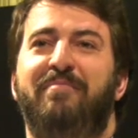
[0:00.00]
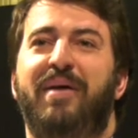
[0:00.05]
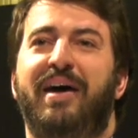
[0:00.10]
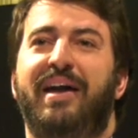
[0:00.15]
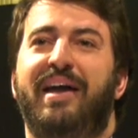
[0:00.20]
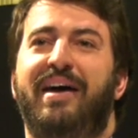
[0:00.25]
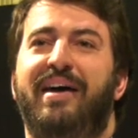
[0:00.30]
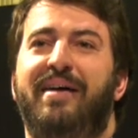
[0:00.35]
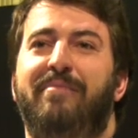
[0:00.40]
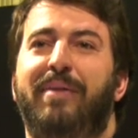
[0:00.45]

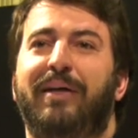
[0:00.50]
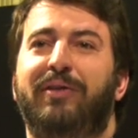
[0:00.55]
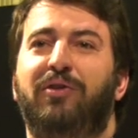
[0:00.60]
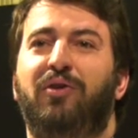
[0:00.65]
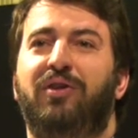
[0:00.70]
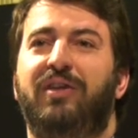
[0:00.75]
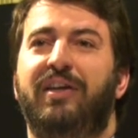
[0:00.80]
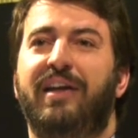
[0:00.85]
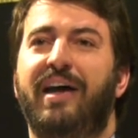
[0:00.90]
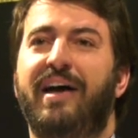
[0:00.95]
para
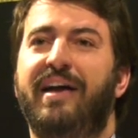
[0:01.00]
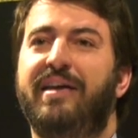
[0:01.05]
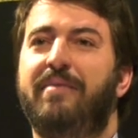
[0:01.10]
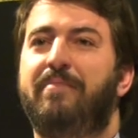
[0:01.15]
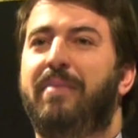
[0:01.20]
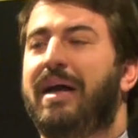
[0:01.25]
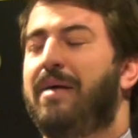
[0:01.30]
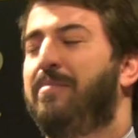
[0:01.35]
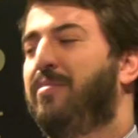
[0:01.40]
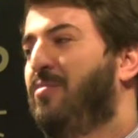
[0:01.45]
patrocinar
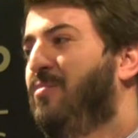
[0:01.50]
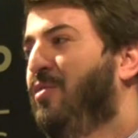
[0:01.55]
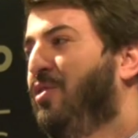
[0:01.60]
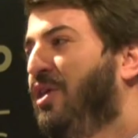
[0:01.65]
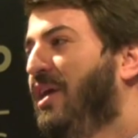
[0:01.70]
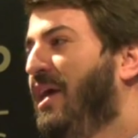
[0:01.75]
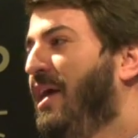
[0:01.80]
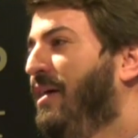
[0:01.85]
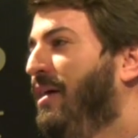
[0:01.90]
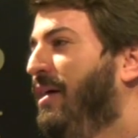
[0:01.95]
y para
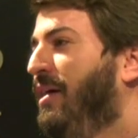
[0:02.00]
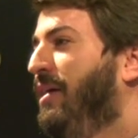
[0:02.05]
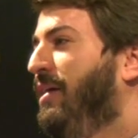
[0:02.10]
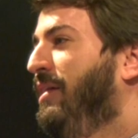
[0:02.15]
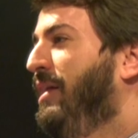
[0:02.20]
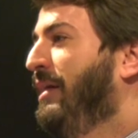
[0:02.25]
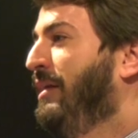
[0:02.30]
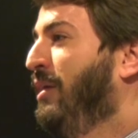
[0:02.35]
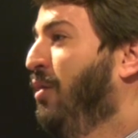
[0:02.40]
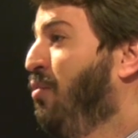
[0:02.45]
promocionar
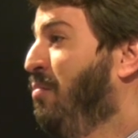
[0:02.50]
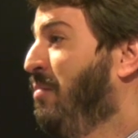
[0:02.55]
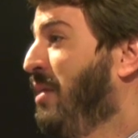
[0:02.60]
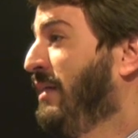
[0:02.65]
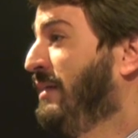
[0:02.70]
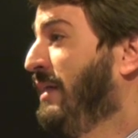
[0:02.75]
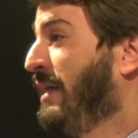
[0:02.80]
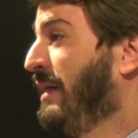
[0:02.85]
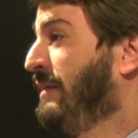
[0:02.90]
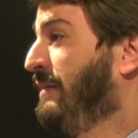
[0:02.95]
las
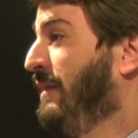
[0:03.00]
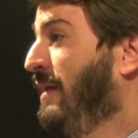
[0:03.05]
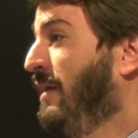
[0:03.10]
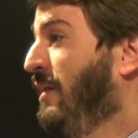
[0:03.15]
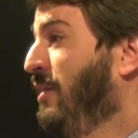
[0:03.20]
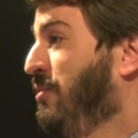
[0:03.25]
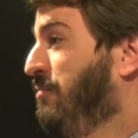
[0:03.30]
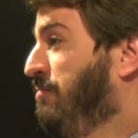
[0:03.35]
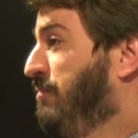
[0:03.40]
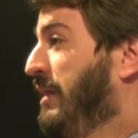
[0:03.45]
legumbres de Castilla
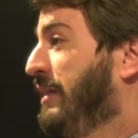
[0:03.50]
y León.